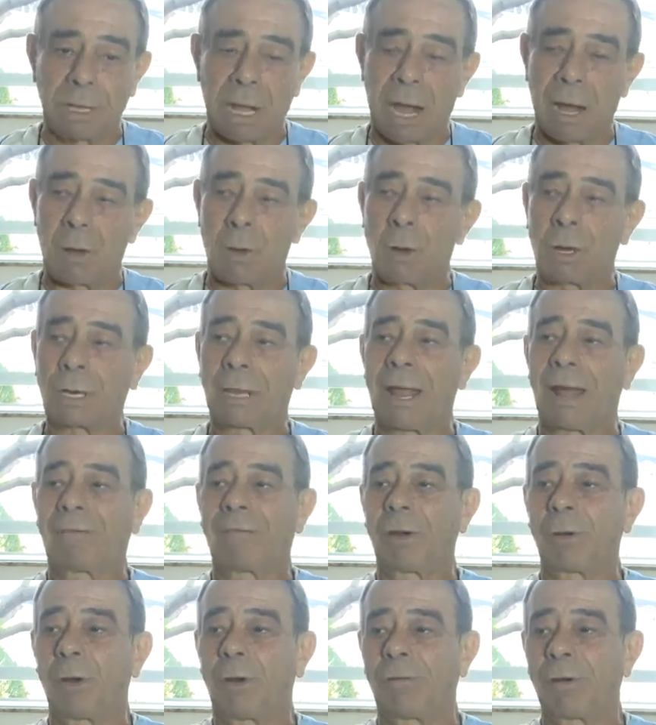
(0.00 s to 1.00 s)

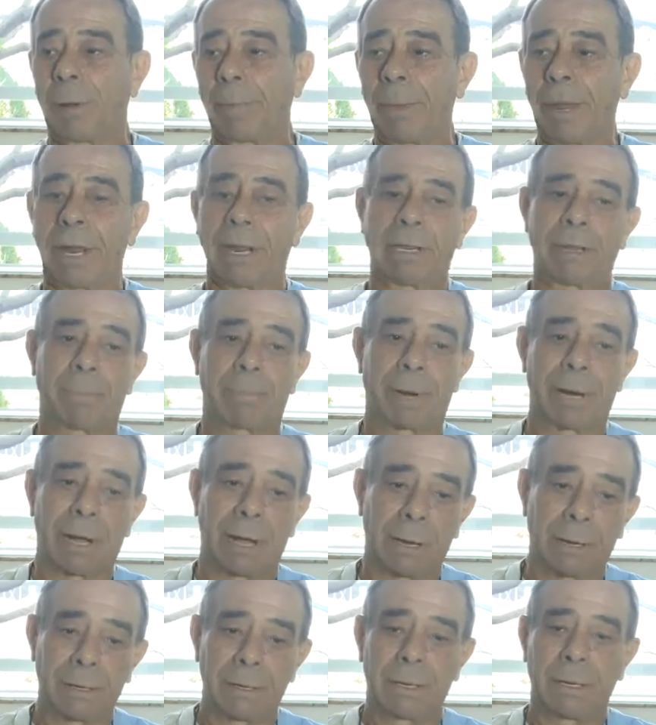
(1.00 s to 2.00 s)
Acordava novamente
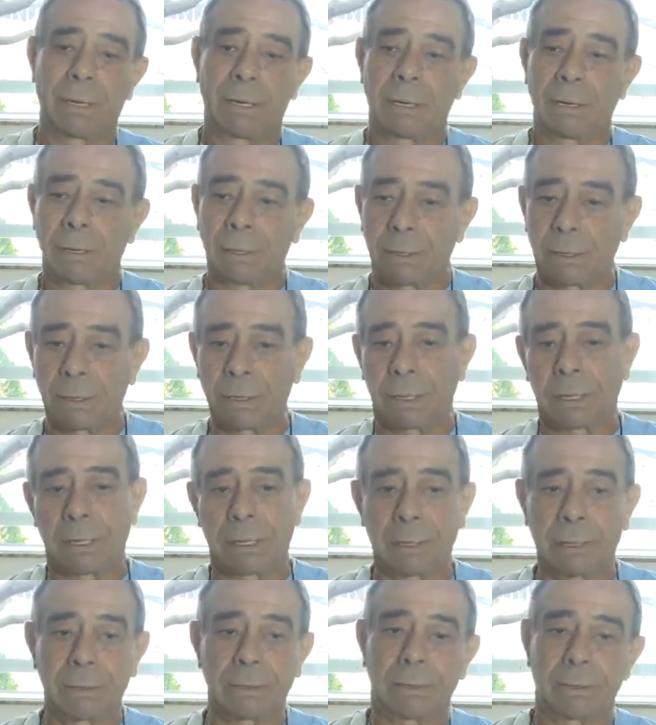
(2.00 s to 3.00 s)
para é,
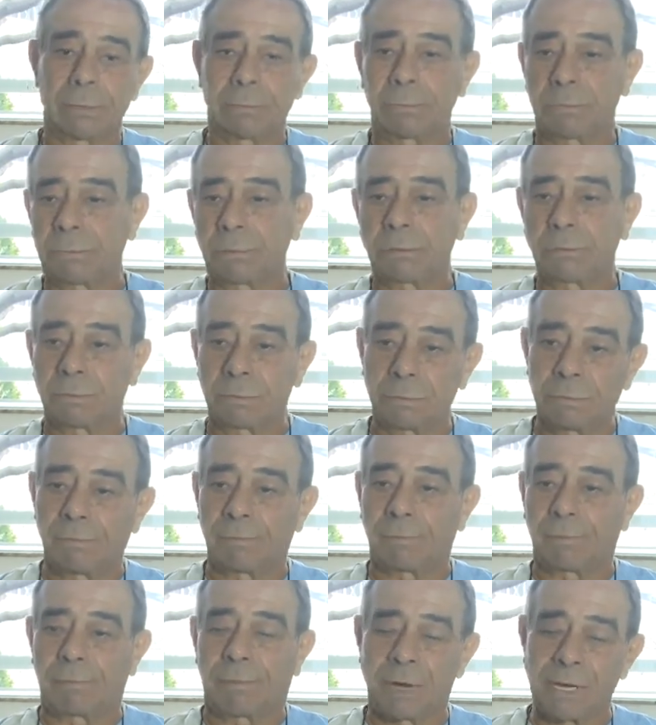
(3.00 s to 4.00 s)
eh,
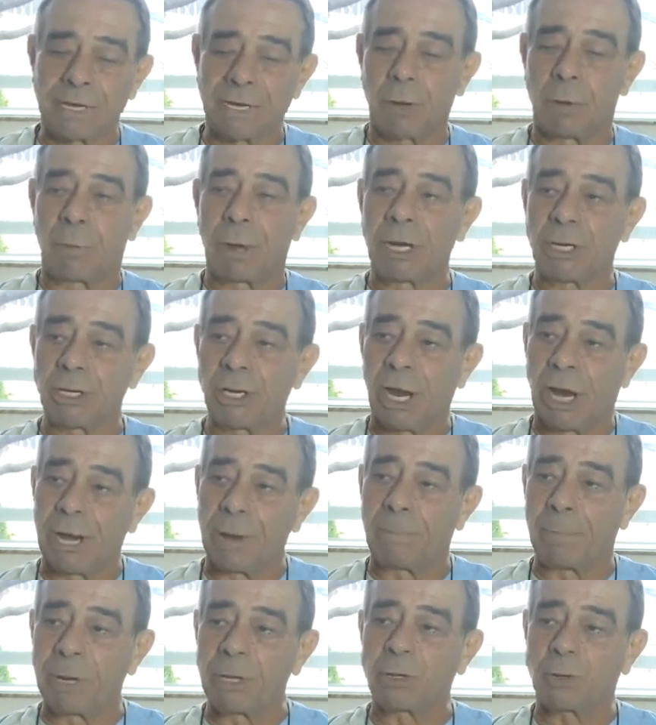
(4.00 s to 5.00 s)
fazer uma
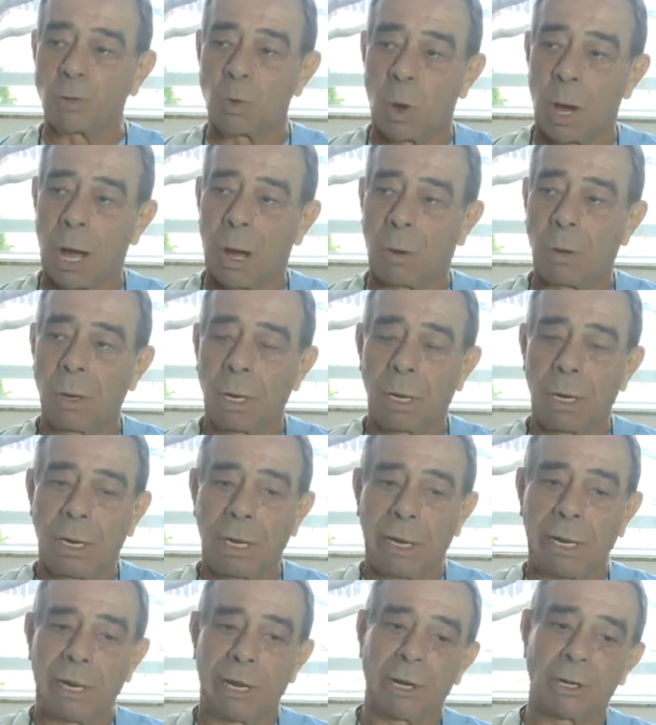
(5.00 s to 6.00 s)
higiene pessoal.
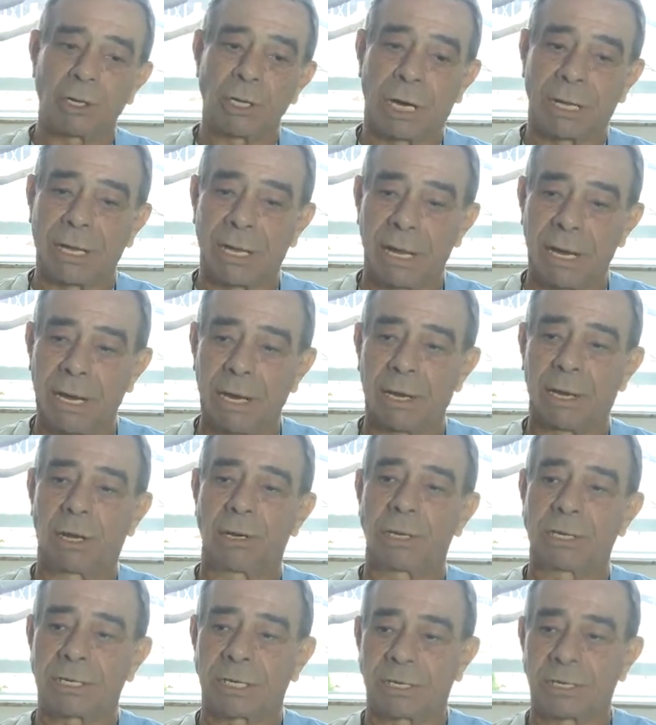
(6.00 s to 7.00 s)
Eu já, tire,
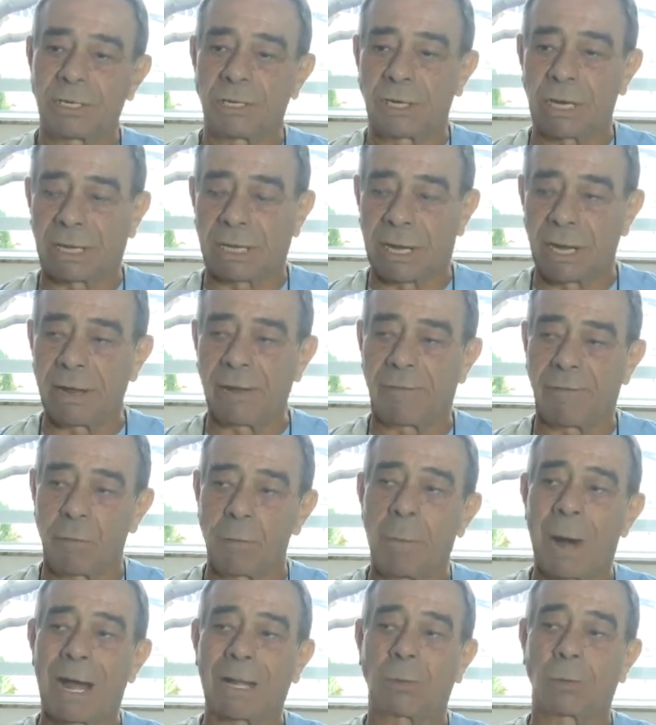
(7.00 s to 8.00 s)
já tinha
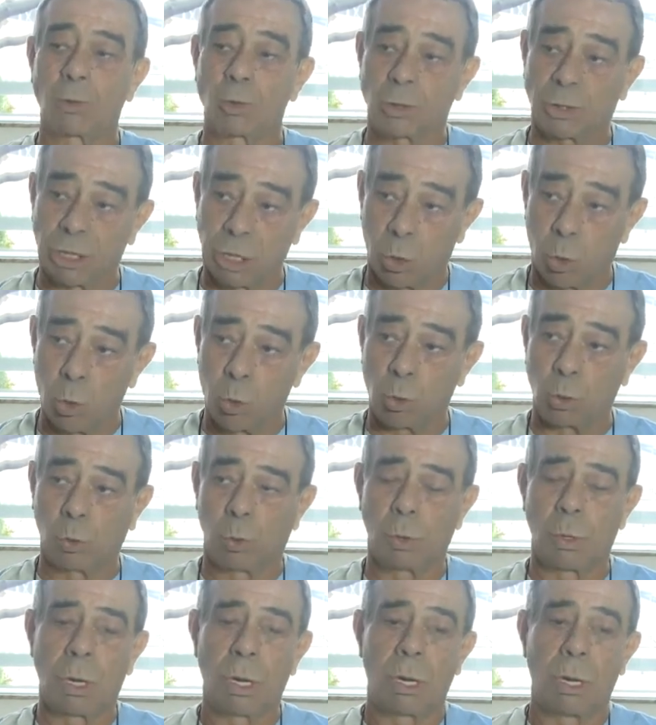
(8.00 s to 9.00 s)
fumado o
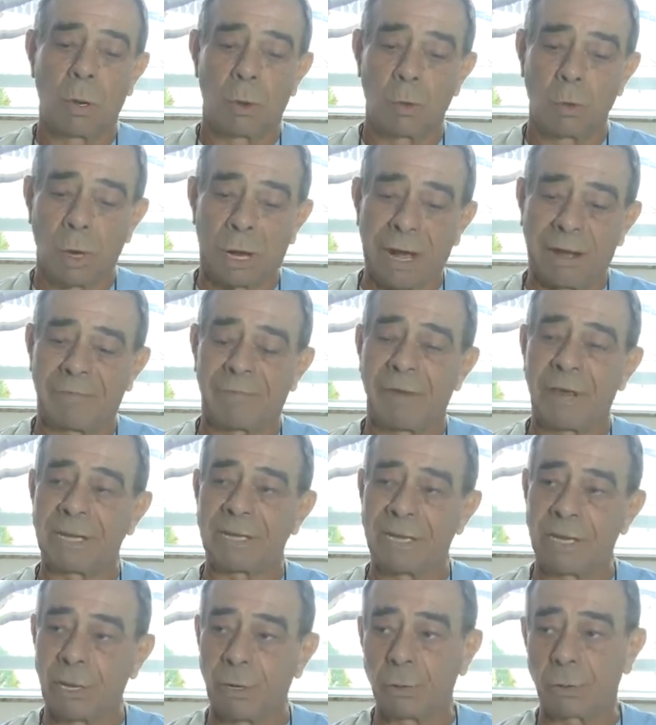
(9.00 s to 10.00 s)
segundo, um
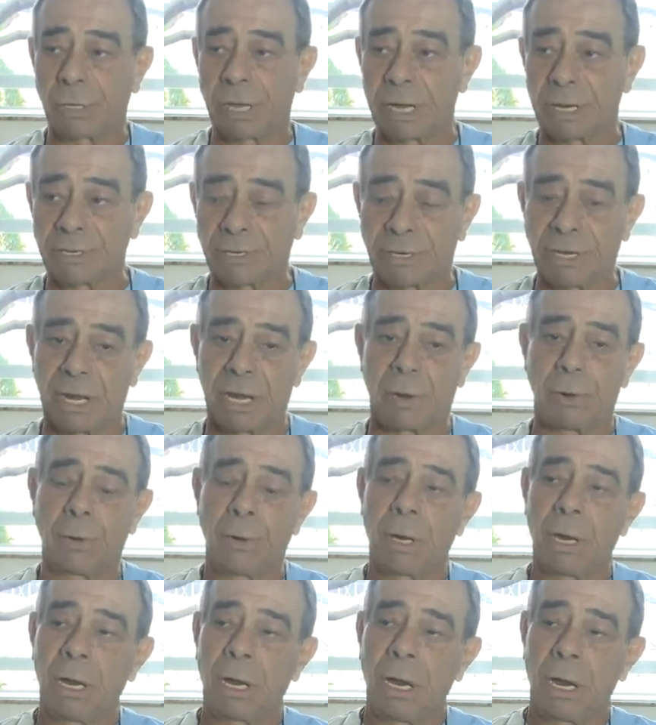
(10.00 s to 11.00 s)
cafezinho o
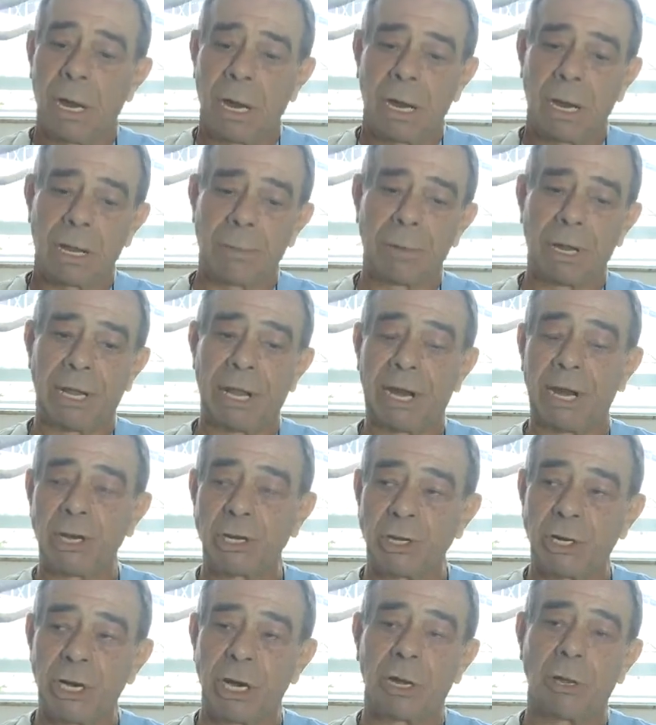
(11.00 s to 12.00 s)
terceiro, e me
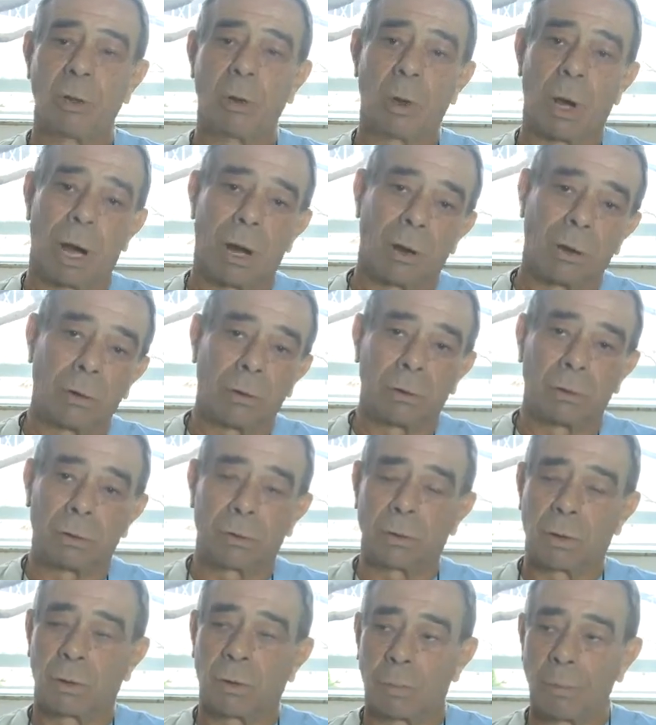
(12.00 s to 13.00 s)
dirigindo
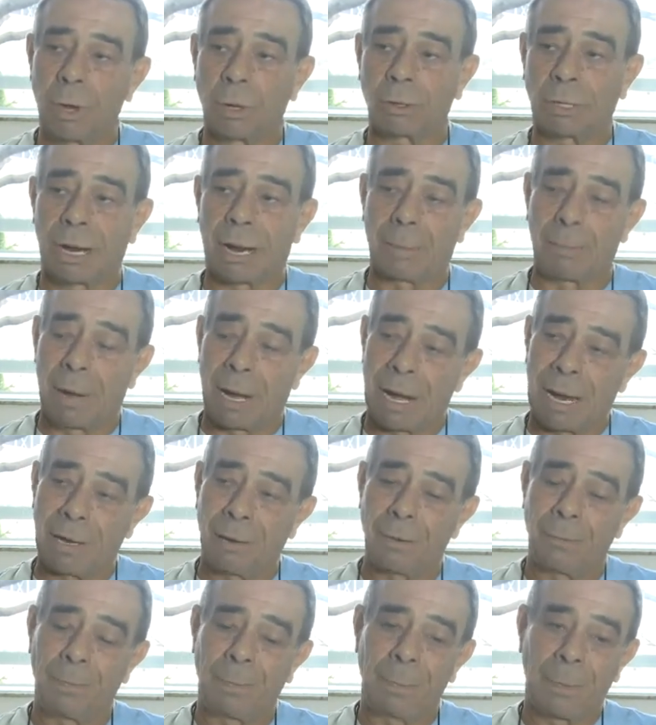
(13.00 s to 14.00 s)
ao, ao meu
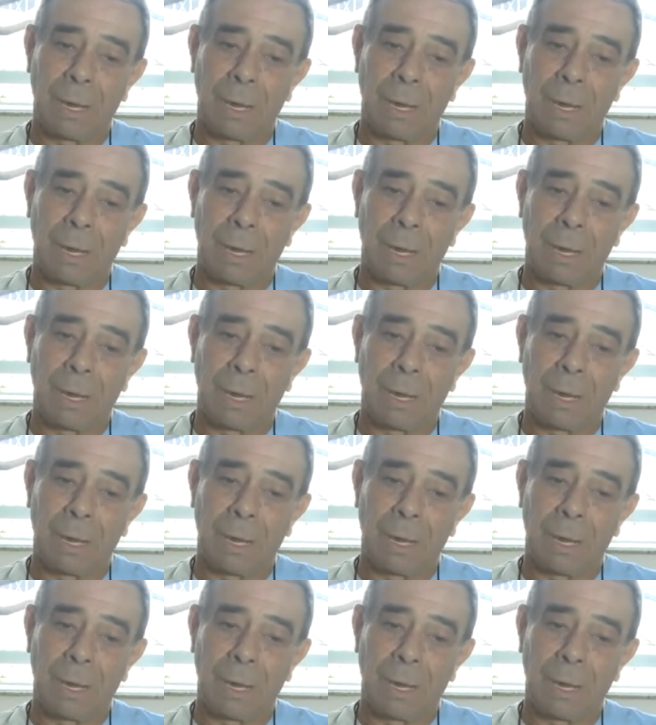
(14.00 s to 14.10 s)
trabalho,